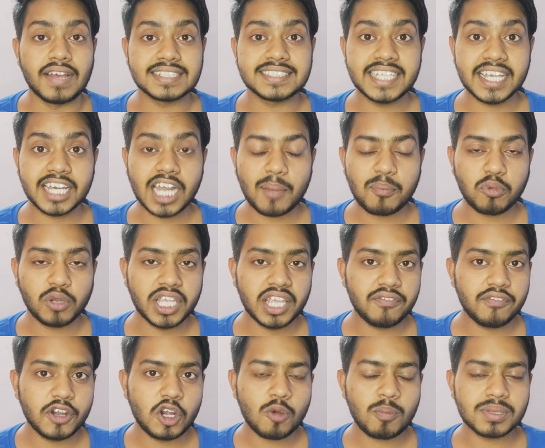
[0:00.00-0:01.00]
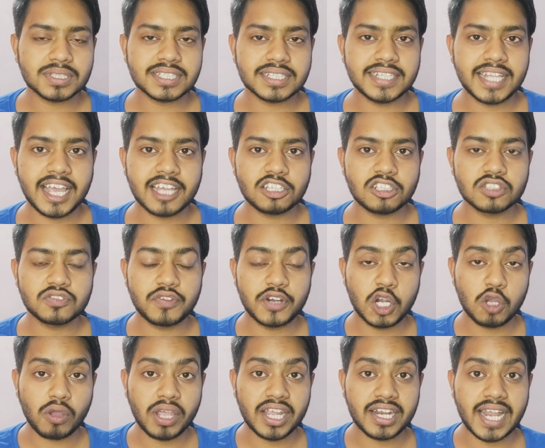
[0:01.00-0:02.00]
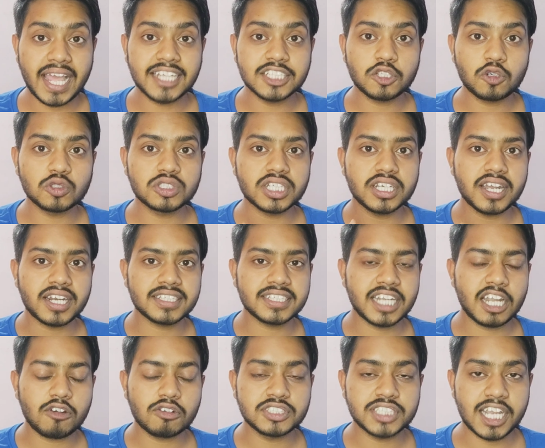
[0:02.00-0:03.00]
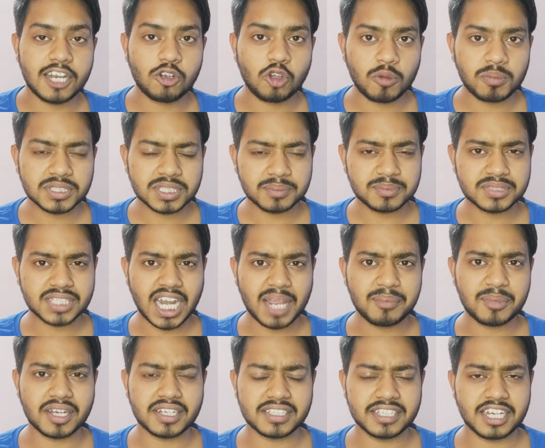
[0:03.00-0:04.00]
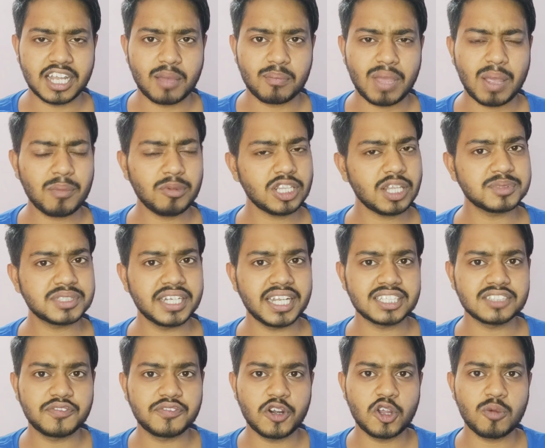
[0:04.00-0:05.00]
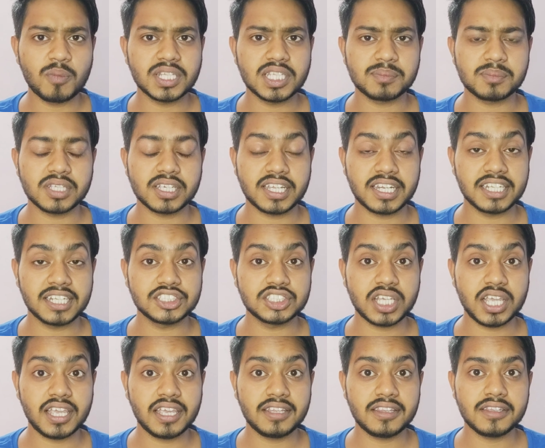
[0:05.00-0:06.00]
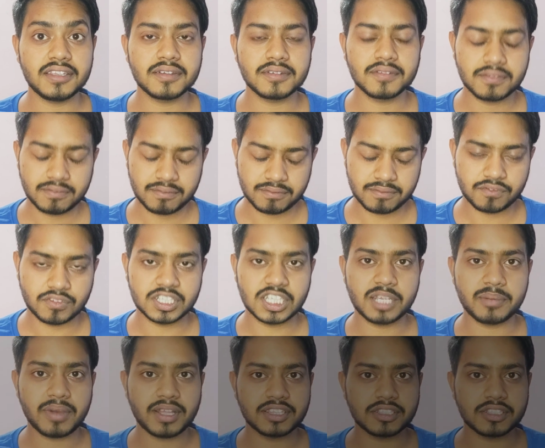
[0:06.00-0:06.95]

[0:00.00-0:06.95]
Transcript: वैसे अगर आपको ये वीडियो पसंद आया तो इस वीडियो को एक लाइक जरूर से कर देना और चैनल को भी सब्सक्राइब कर देना मैं बोलता हूँ आपसे नेक्स्ट वीडियो में तब तक जय हिंद वंदे